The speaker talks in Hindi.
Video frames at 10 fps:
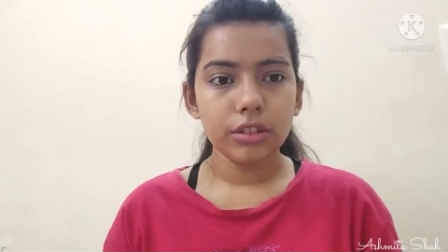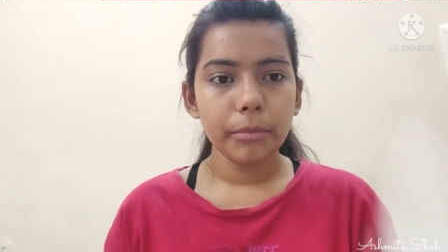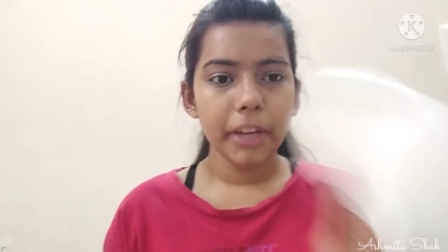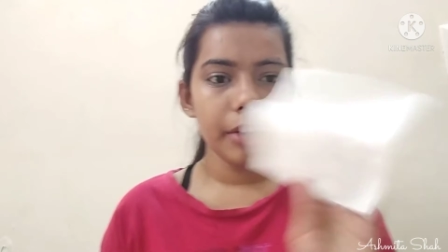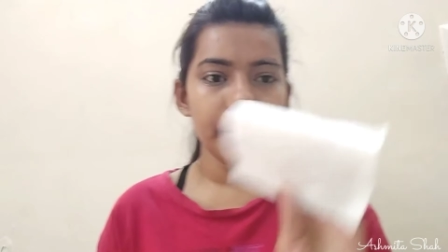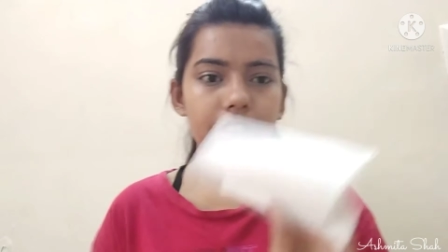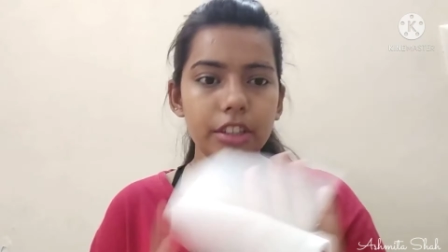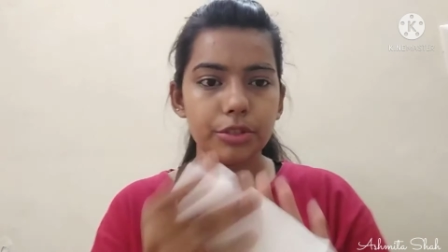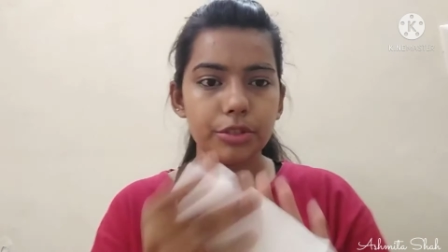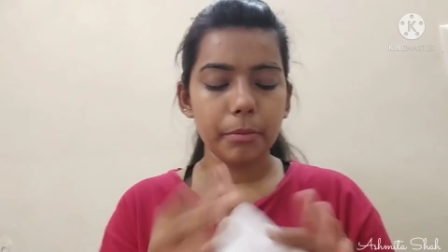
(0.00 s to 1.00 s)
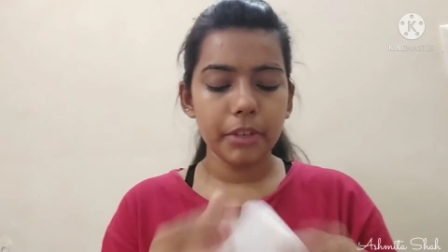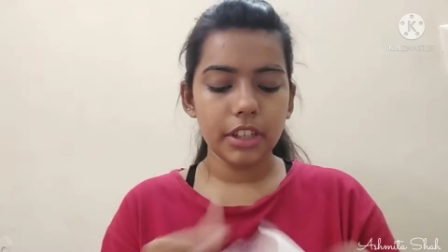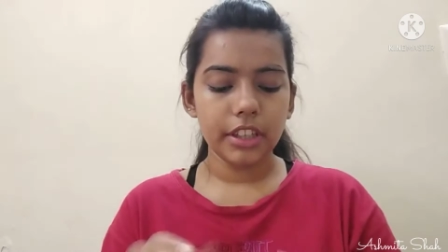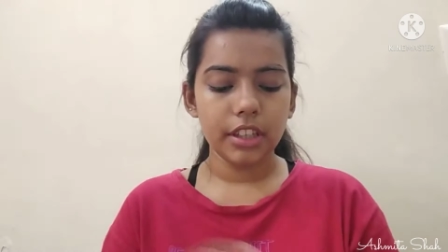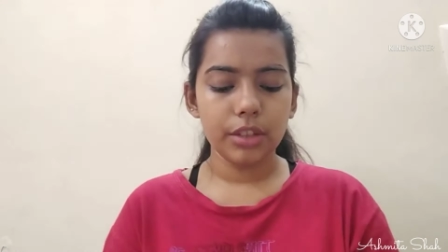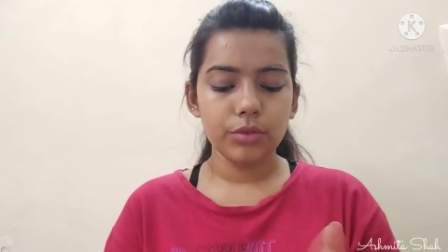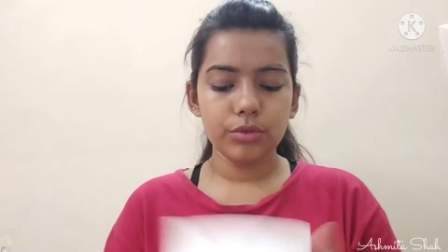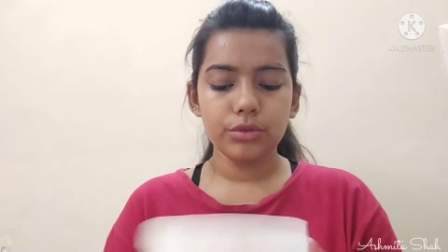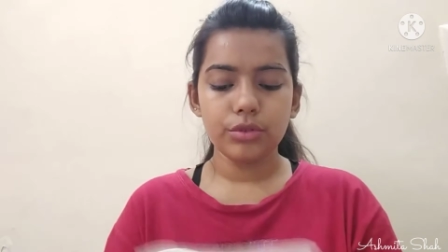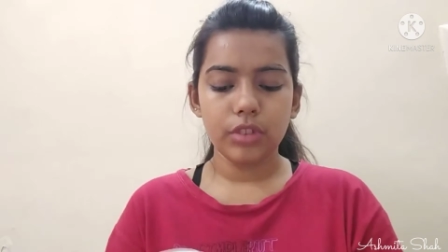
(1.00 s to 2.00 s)
तो मैं अब एक टिश्यू पेपर ले रही
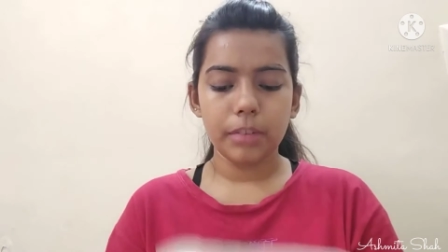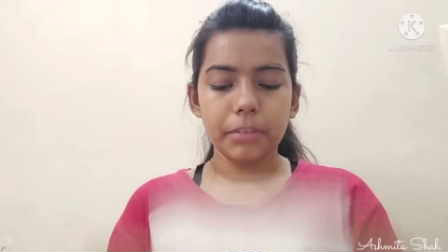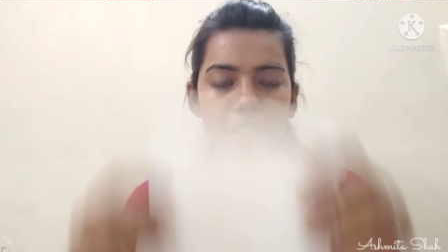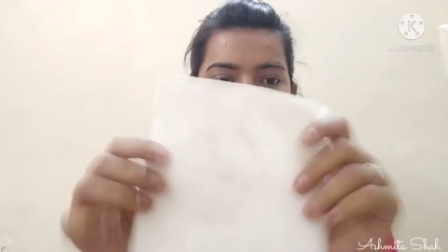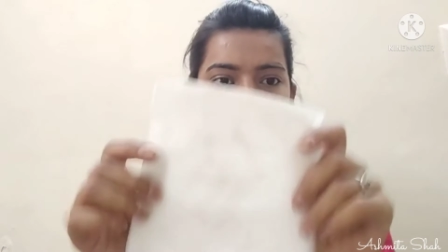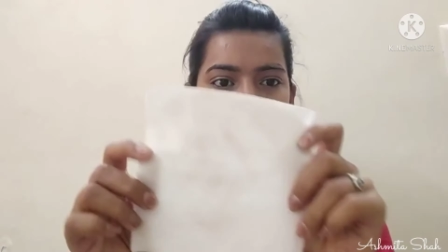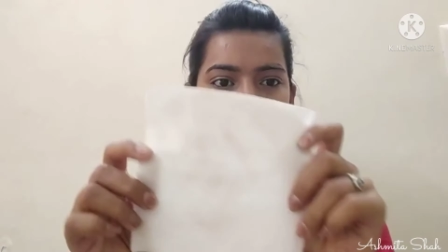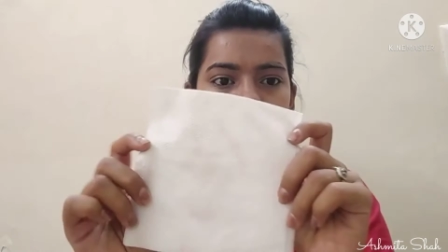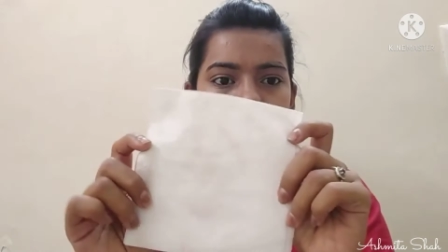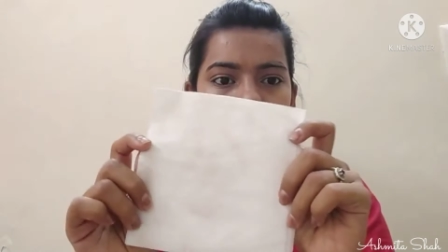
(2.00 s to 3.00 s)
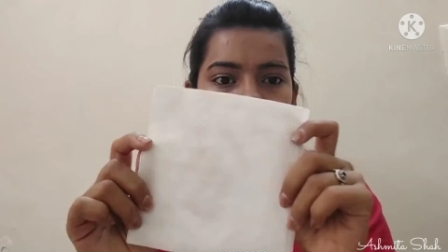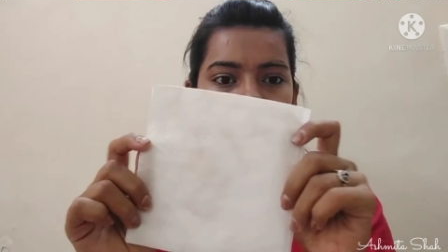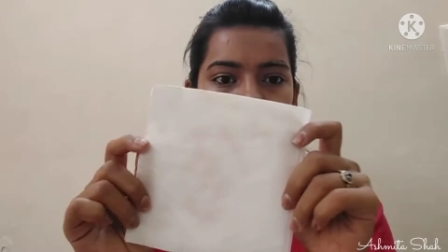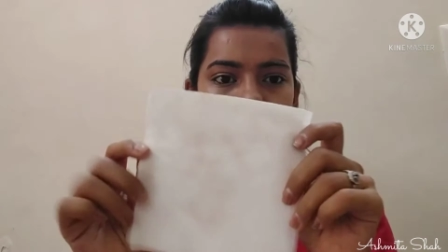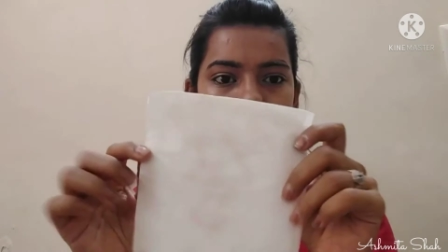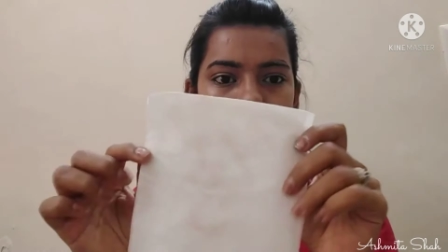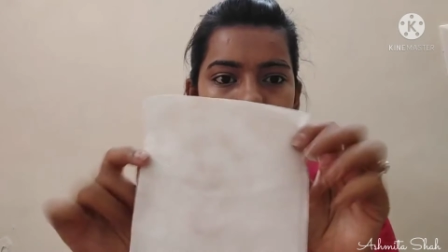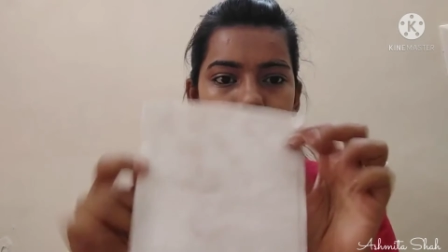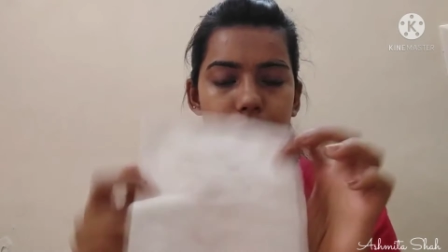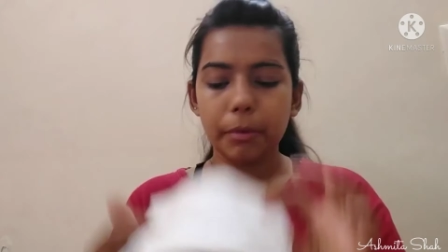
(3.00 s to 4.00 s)
हूँ तो आप देख सकते हैं कि ये एकदम क्लीन
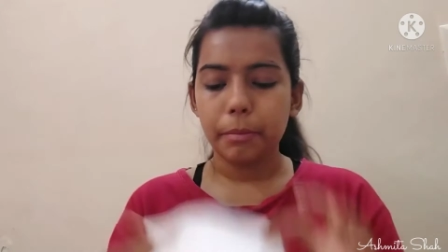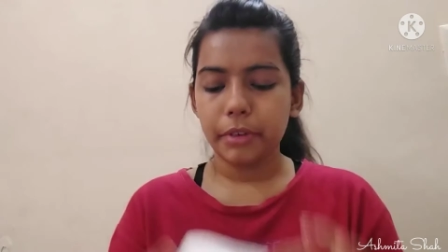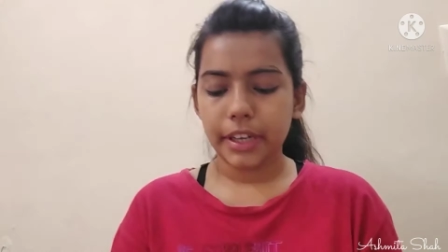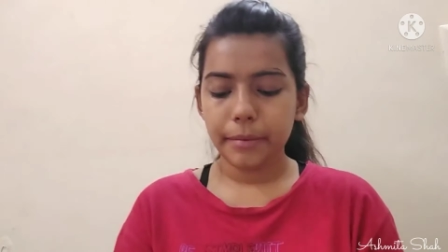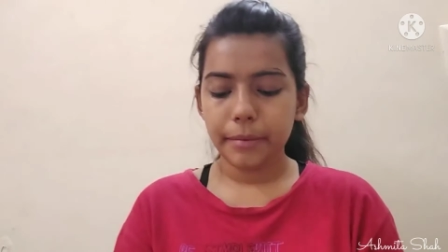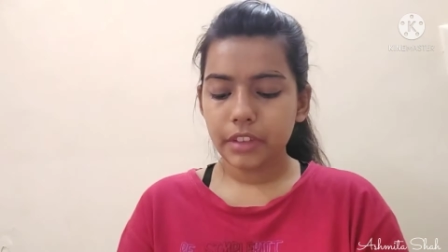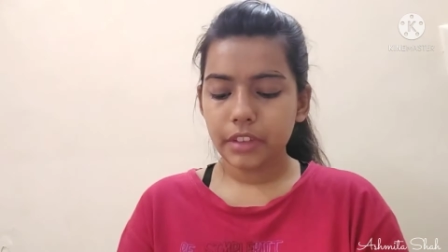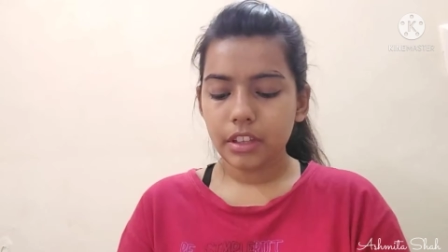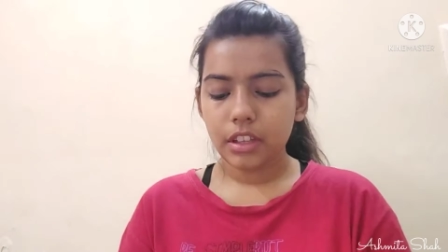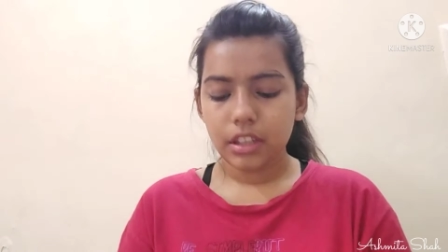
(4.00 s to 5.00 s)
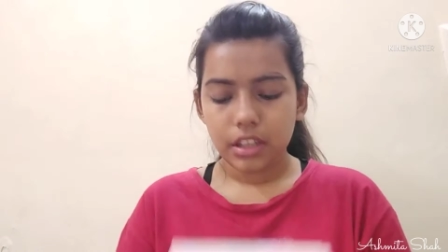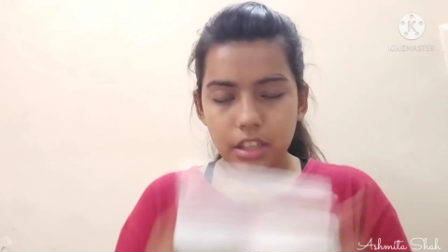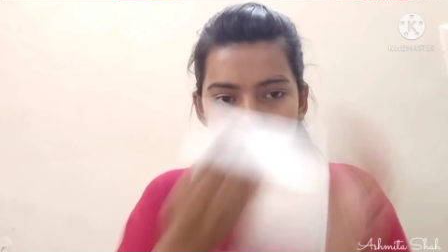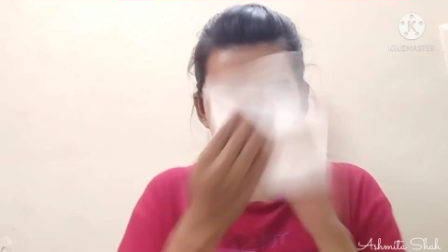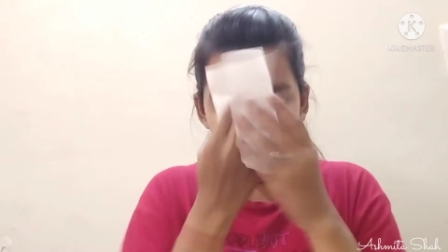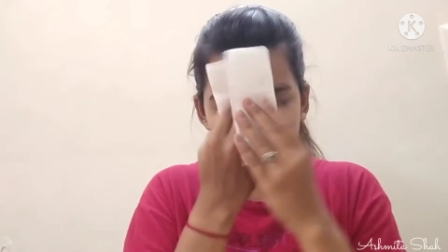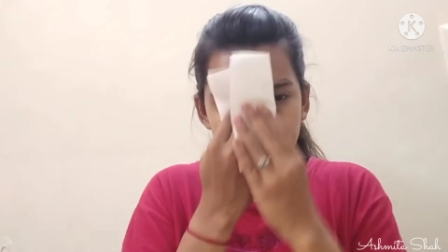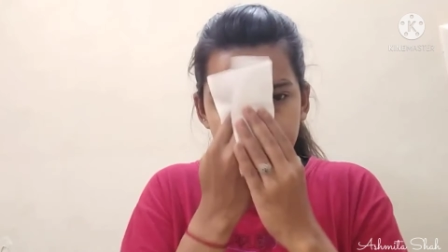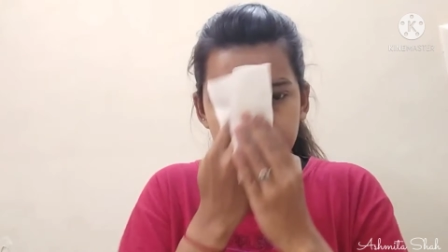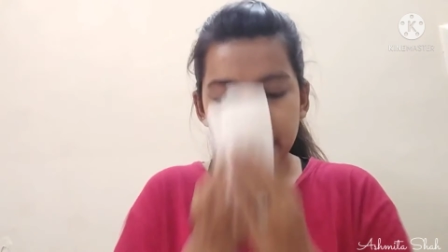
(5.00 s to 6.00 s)
टिश्यू पेपर है और
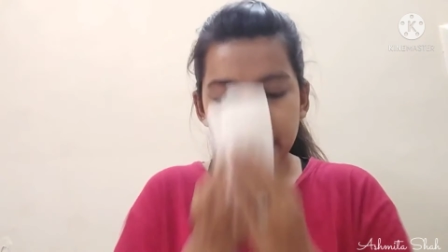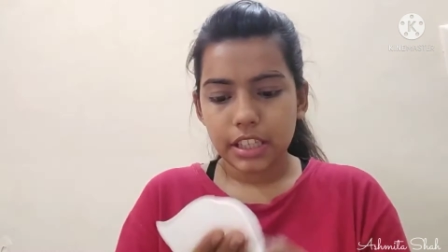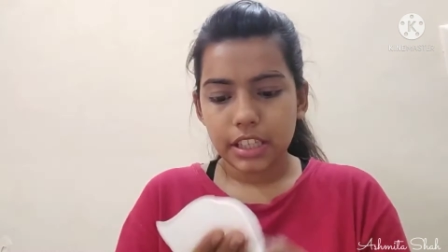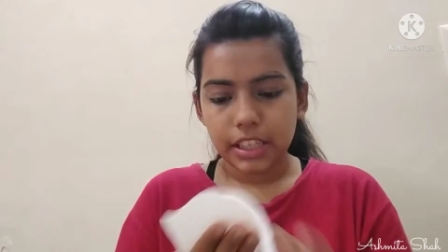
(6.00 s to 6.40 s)
मैं इसकी